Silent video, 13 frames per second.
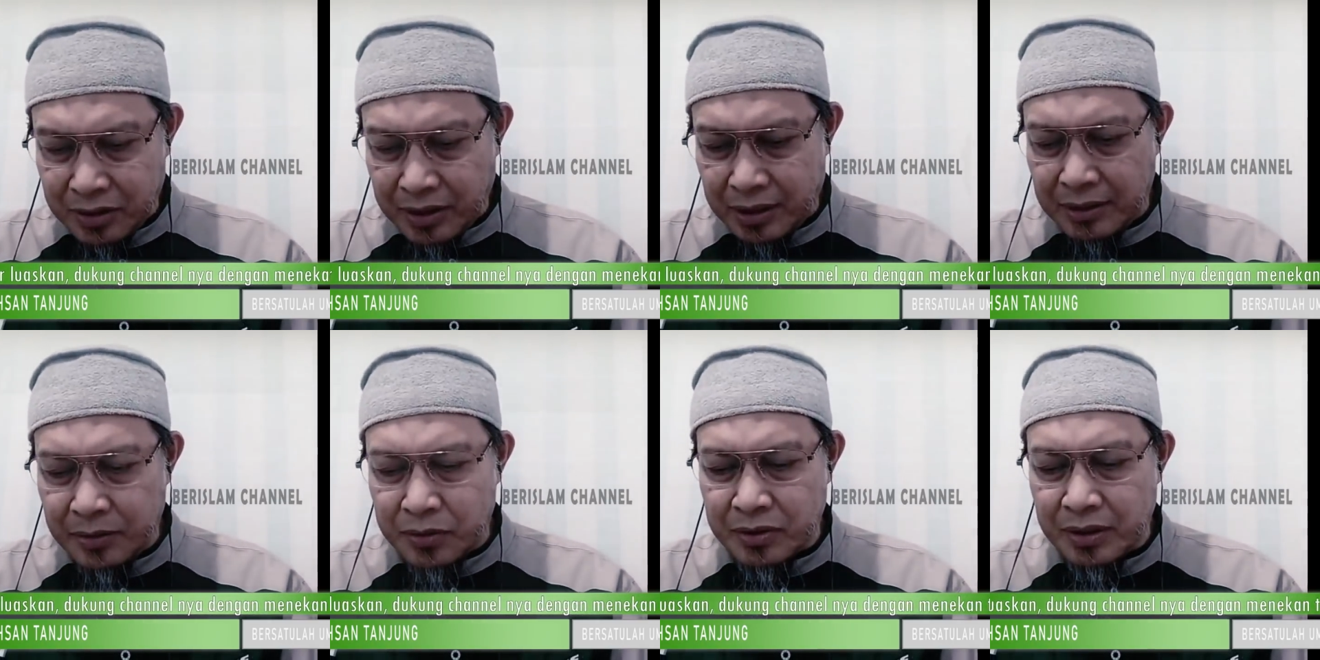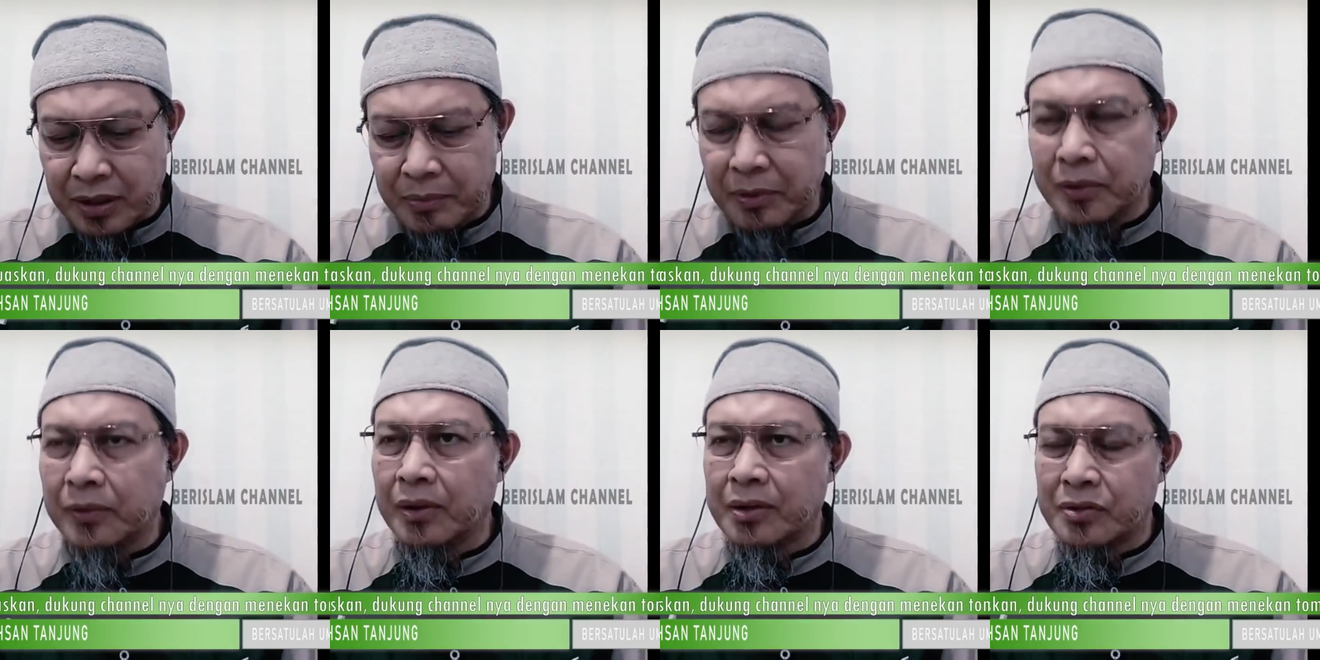sekaligus
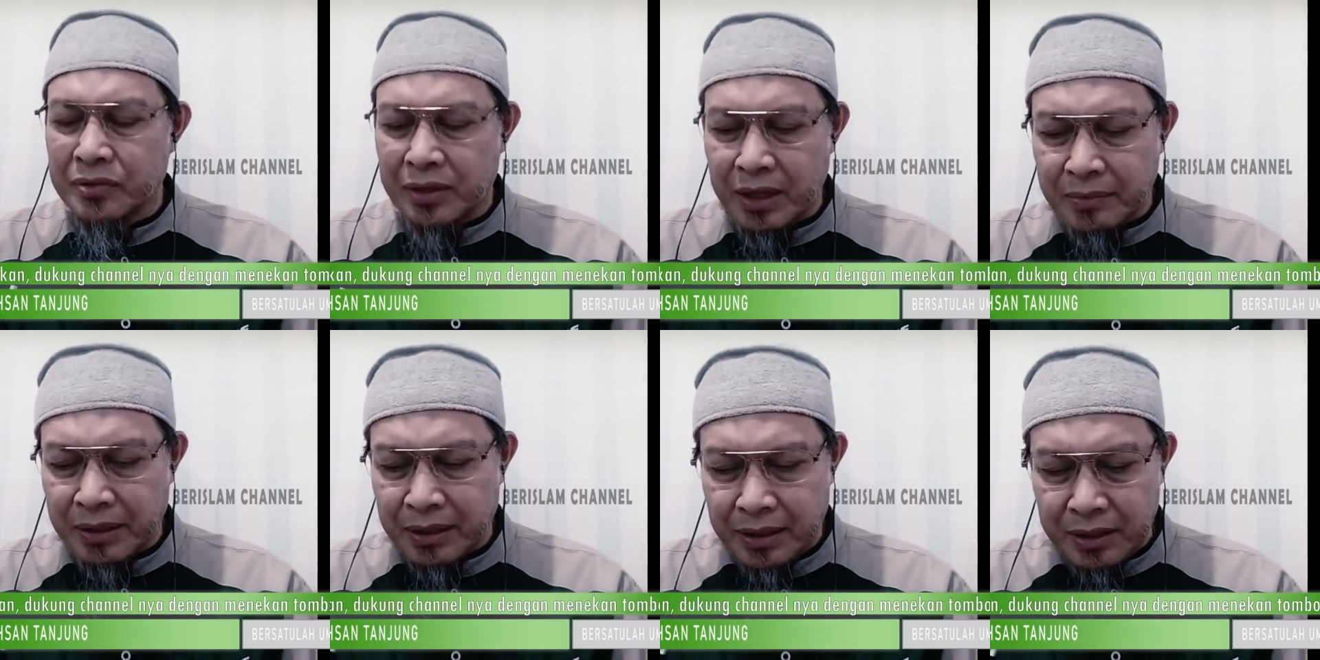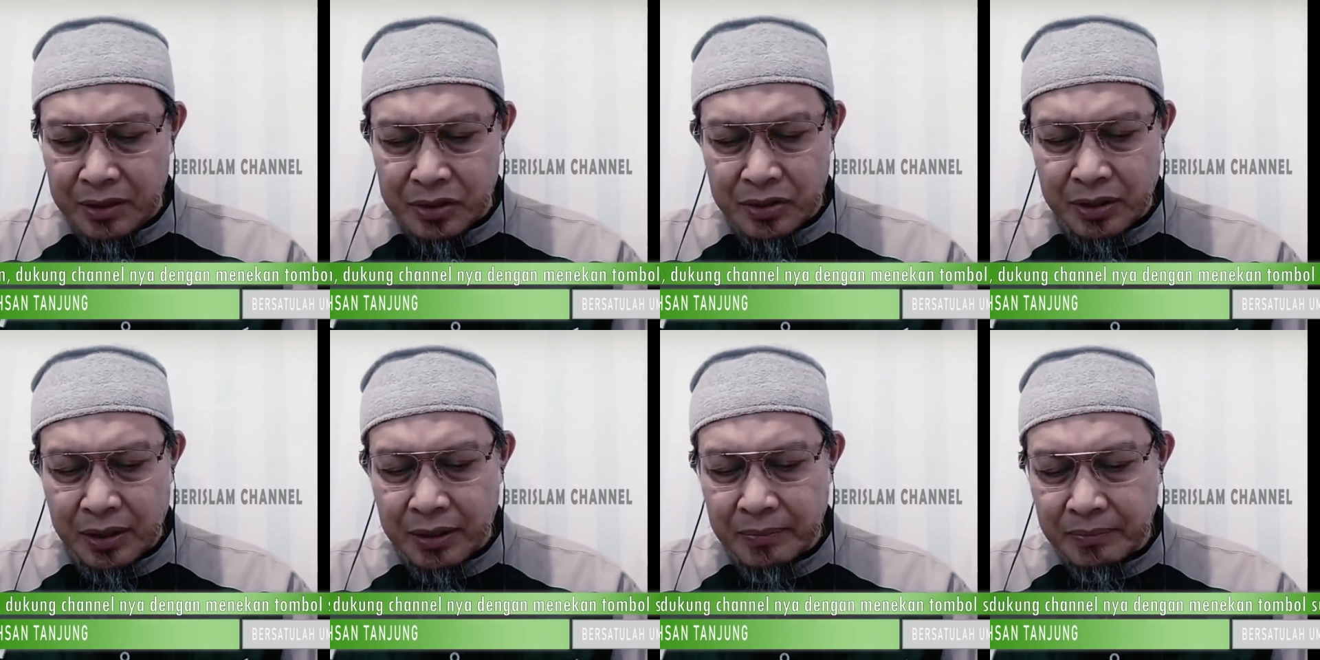Nabiullah Sulaiman alaihi
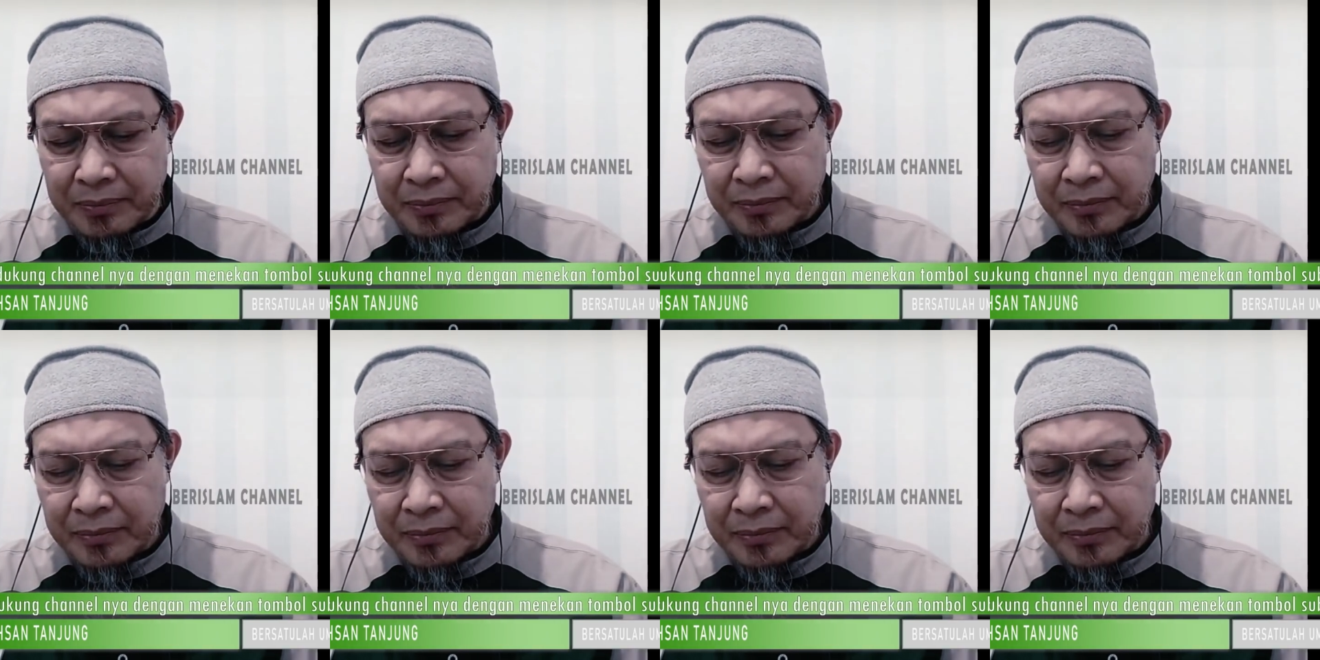salam